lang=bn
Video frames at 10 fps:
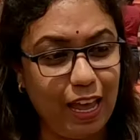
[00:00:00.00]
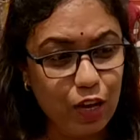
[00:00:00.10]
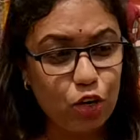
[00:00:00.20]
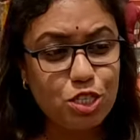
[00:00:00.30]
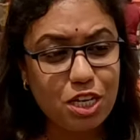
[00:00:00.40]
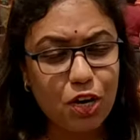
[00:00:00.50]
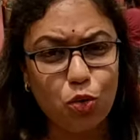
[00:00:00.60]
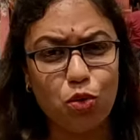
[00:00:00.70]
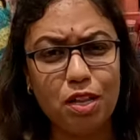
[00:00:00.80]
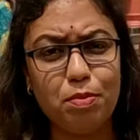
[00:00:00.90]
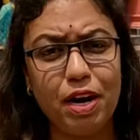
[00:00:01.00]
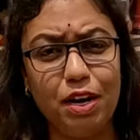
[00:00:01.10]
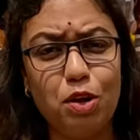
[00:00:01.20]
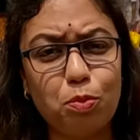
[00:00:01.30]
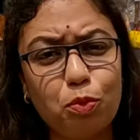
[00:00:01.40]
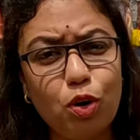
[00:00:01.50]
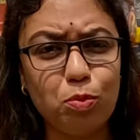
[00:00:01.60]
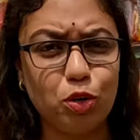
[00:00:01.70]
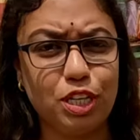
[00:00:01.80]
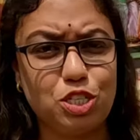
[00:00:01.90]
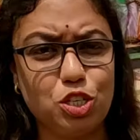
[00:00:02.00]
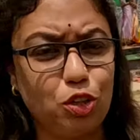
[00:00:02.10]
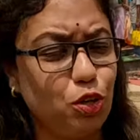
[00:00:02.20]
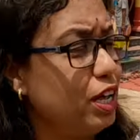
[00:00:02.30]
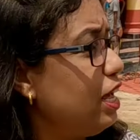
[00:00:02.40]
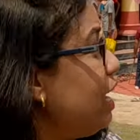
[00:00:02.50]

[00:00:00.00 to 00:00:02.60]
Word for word: এই হচ্ছে রঘুনাথ বাড়ির মূল মন্দির চত্বর